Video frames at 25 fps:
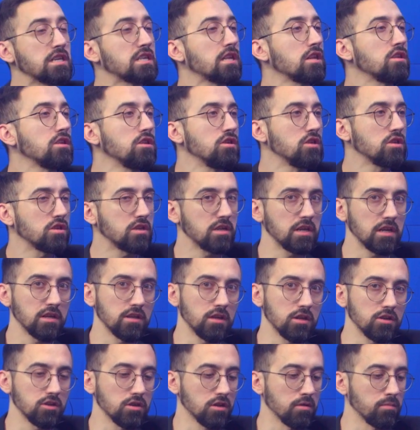кстати, не зря
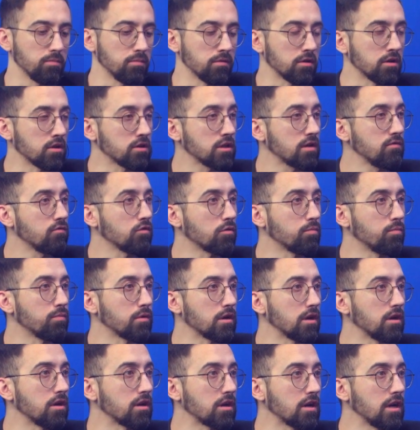начал разговор
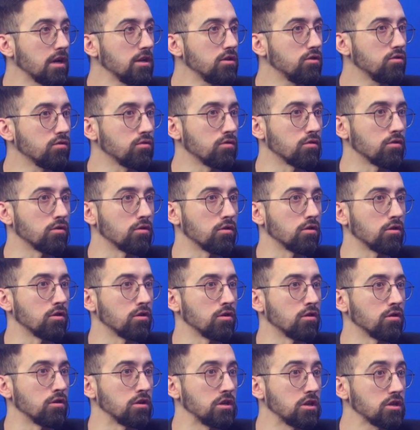про радио.
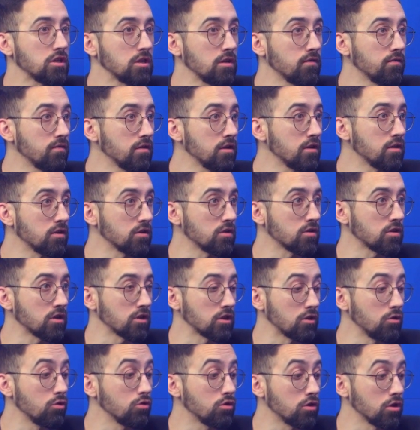Э, если вы
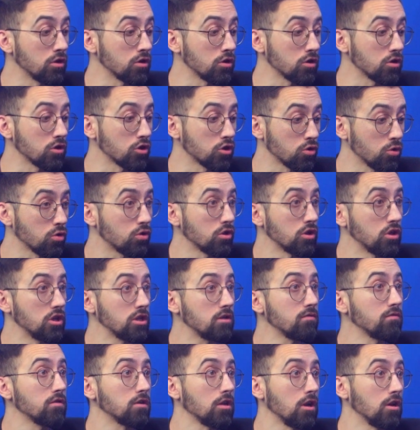создаете что-то
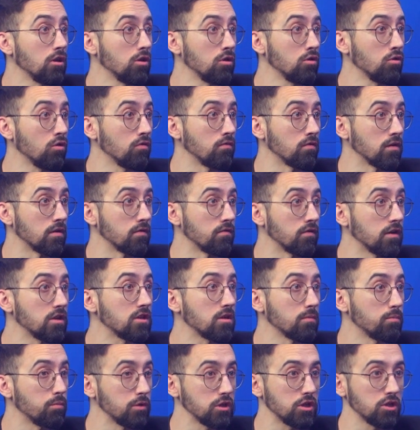действительно новое, вы
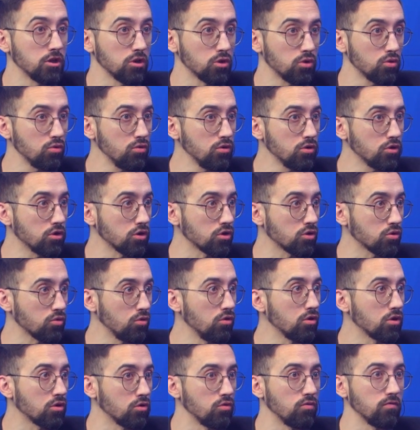это патентуете?
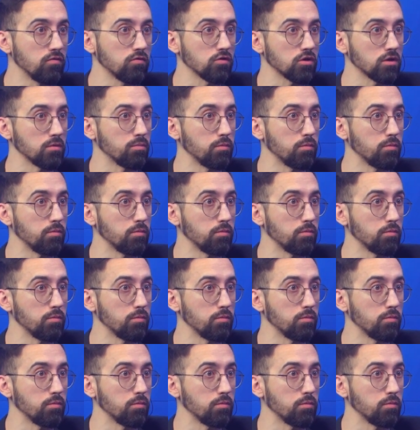Сколько у вуза